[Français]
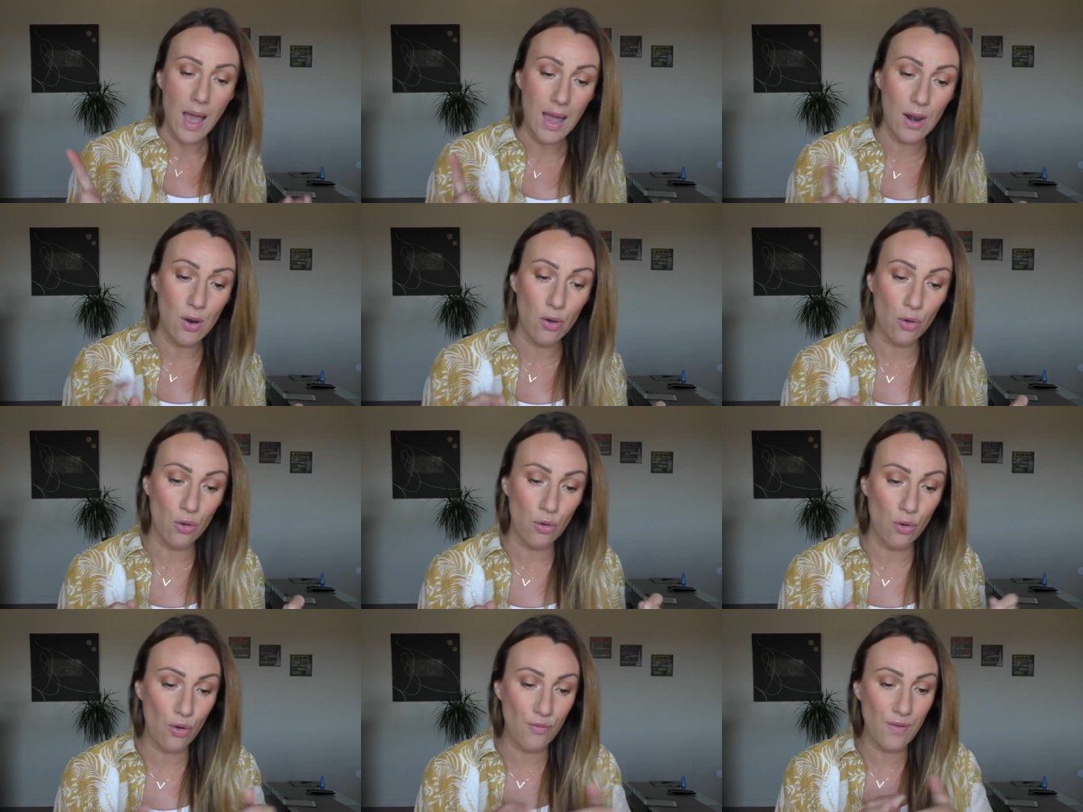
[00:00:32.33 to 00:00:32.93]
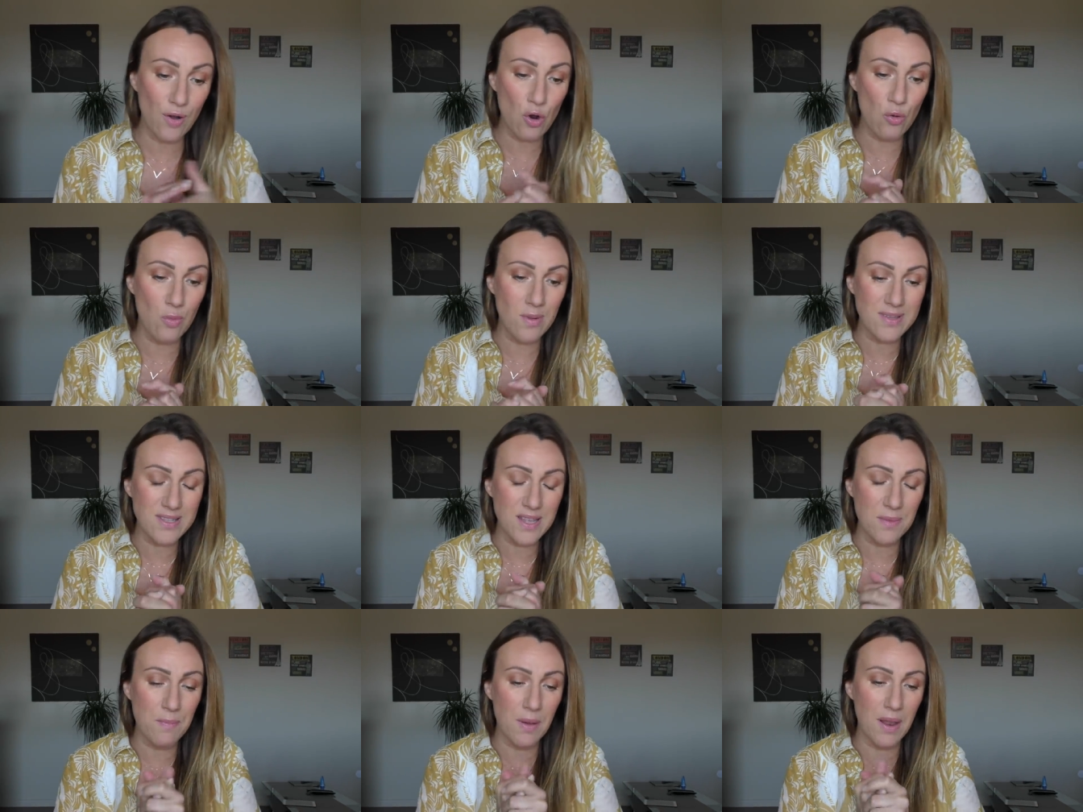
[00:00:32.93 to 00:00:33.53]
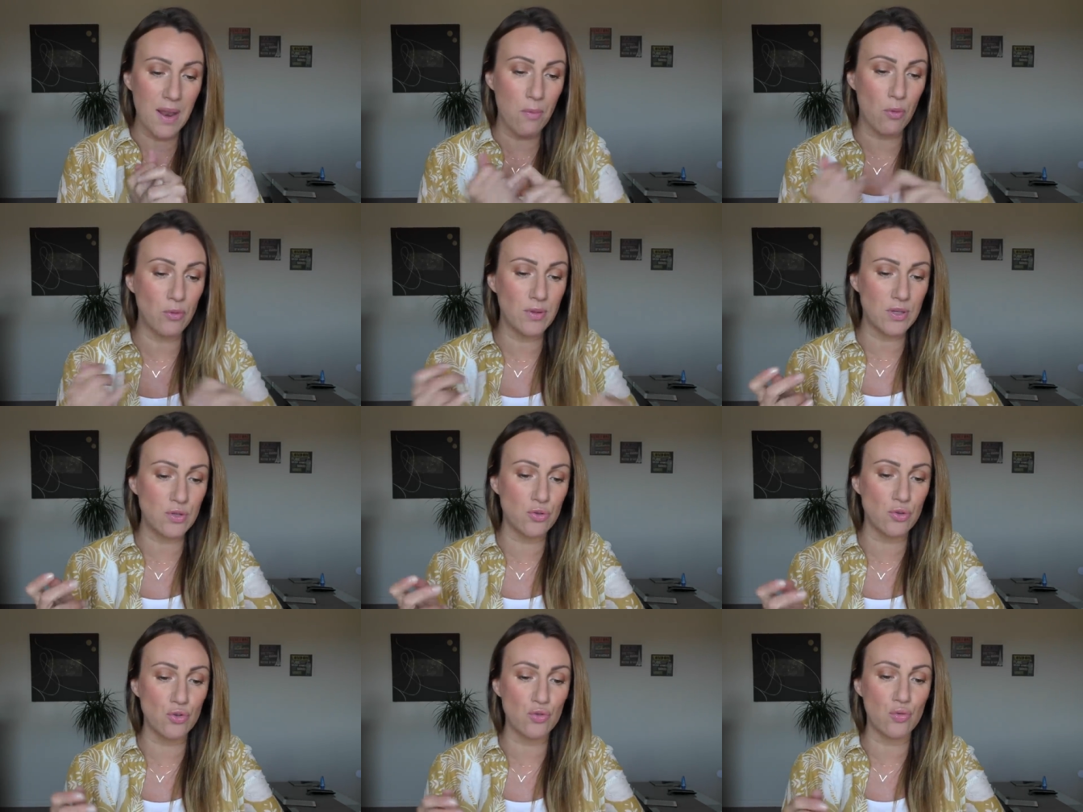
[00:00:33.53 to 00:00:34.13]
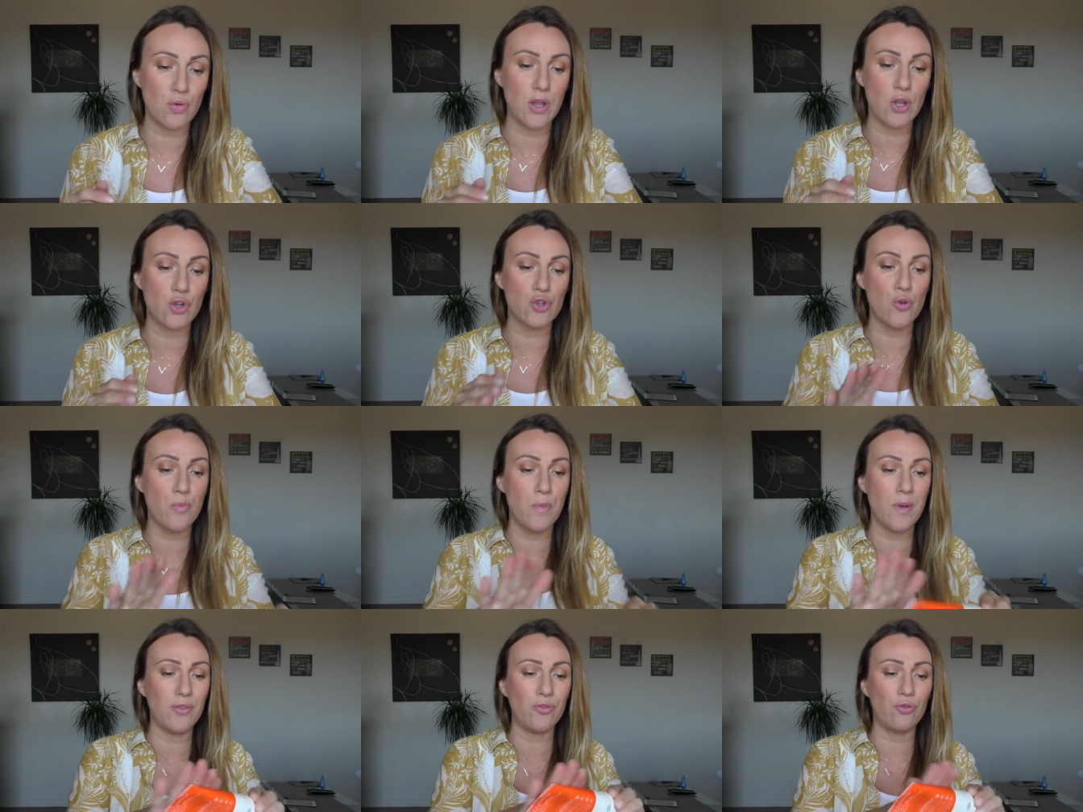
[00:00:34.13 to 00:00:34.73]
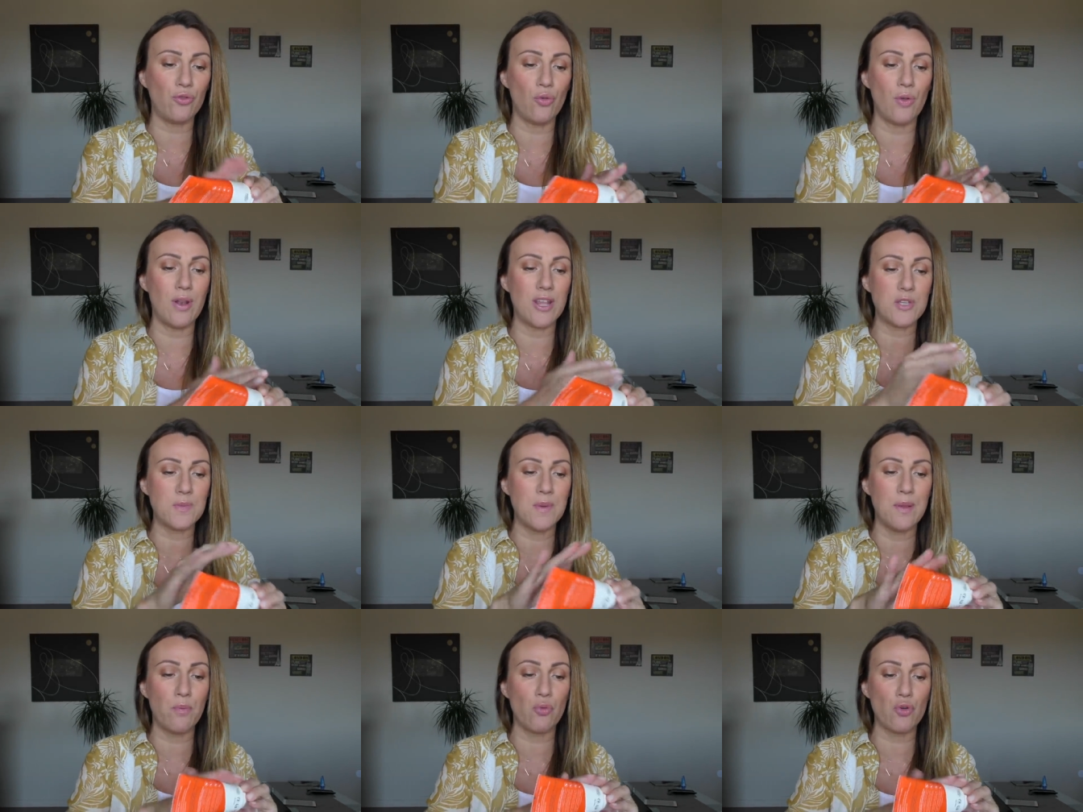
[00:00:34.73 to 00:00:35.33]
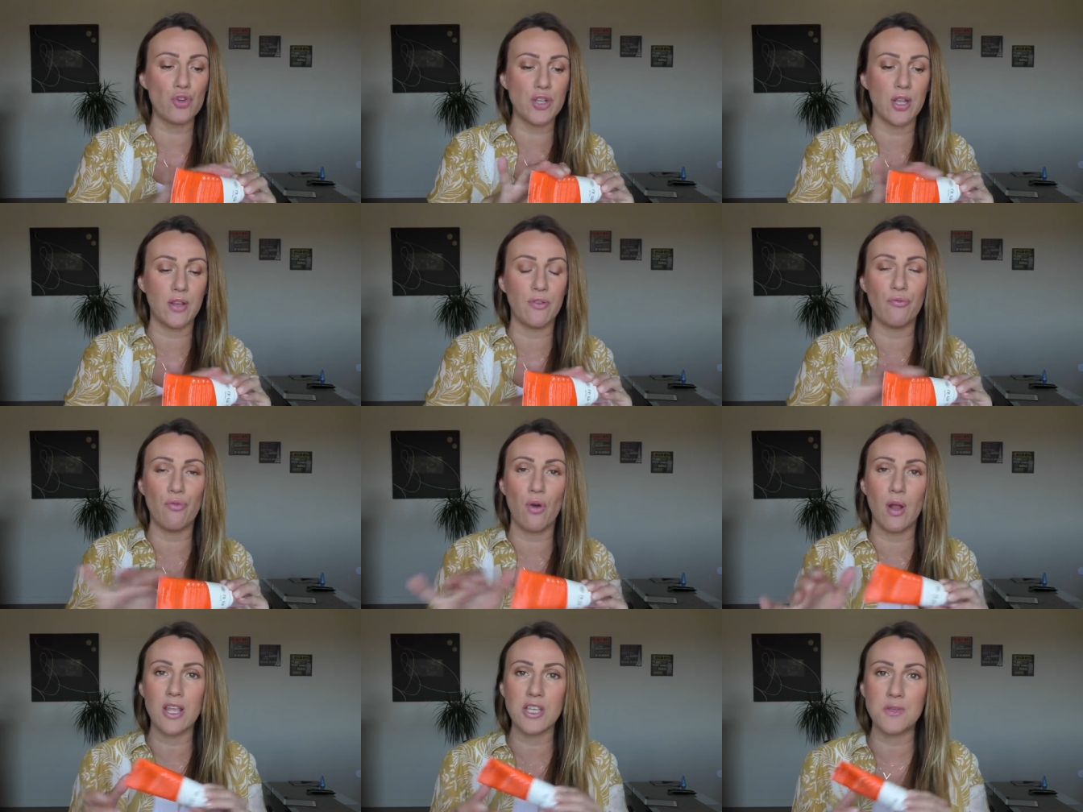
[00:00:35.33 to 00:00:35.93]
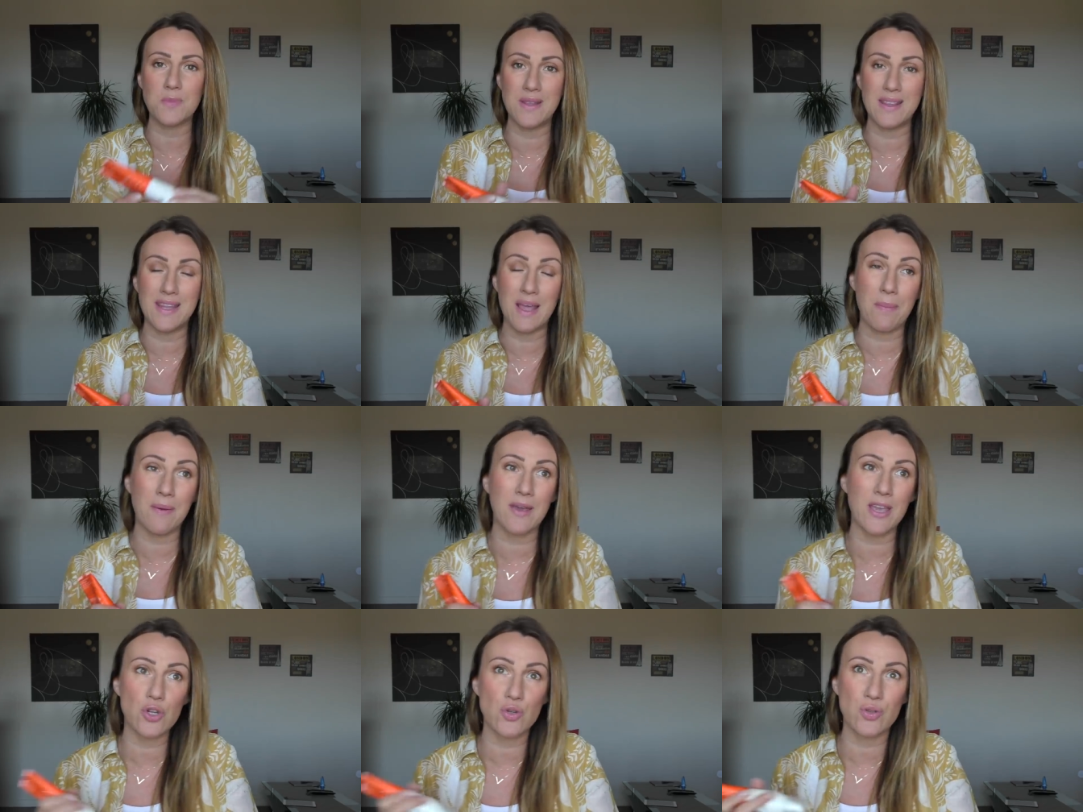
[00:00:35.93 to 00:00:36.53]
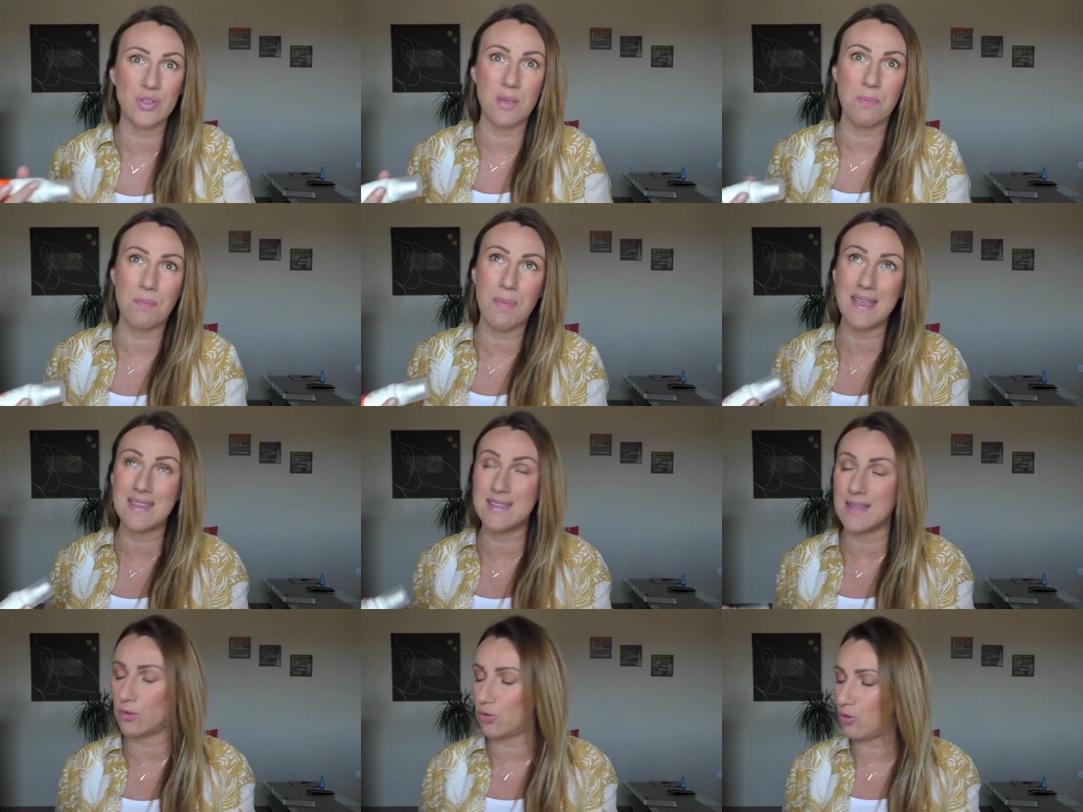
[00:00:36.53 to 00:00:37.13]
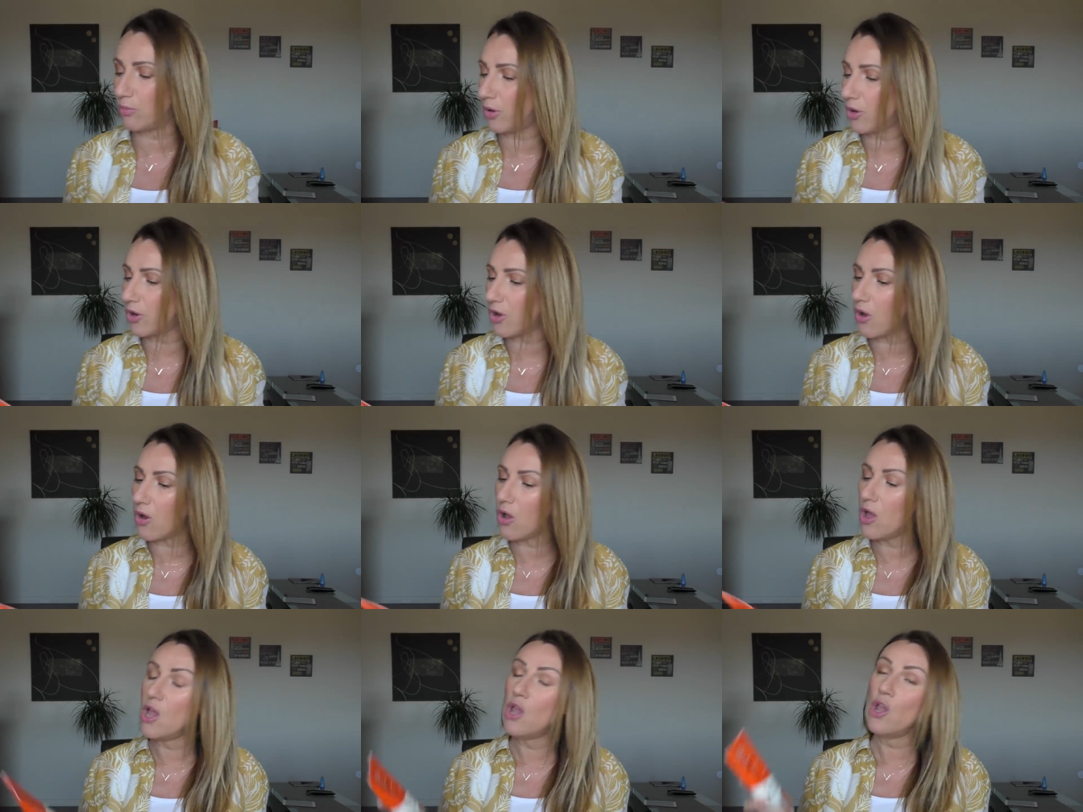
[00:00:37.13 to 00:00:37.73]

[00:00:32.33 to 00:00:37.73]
Alors, on va commencer par la protection solaire. Je pense que la semaine prochaine, voire la semaine d'après, je ne sais pas exactement quand,